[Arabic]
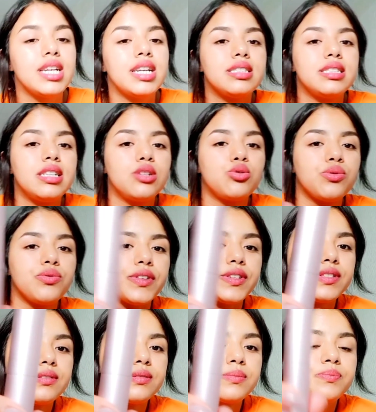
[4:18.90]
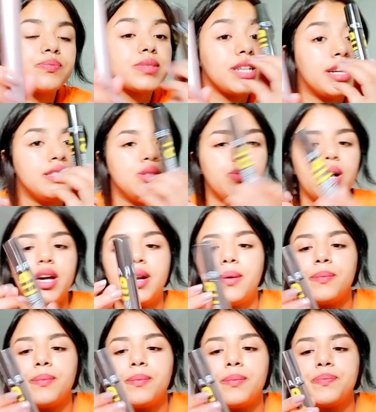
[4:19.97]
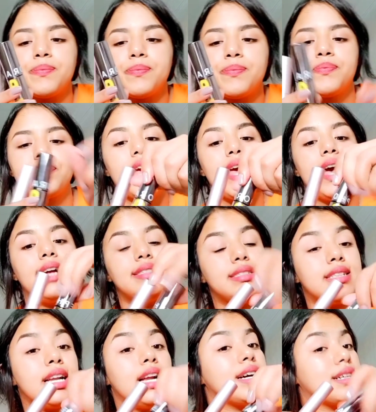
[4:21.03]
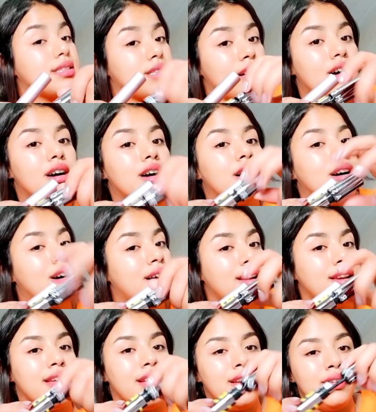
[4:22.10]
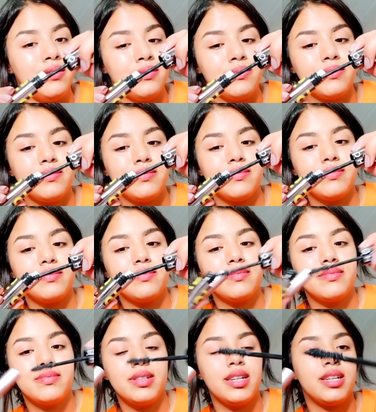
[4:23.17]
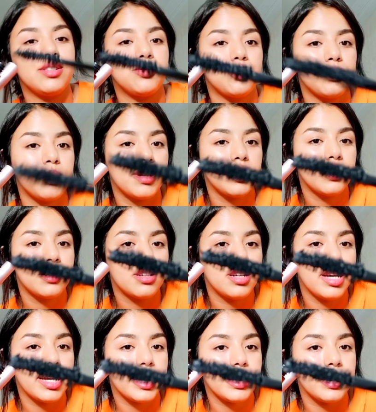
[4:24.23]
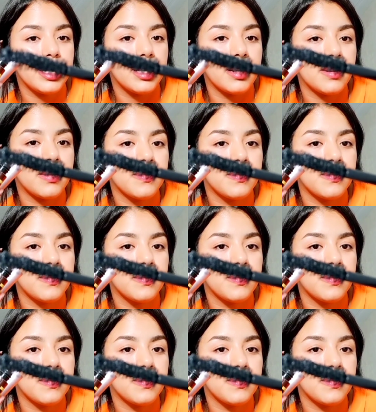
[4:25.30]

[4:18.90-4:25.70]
ديال تو فيست هادي واعره هادي صراحه كطالع هانتوما هاكي دايره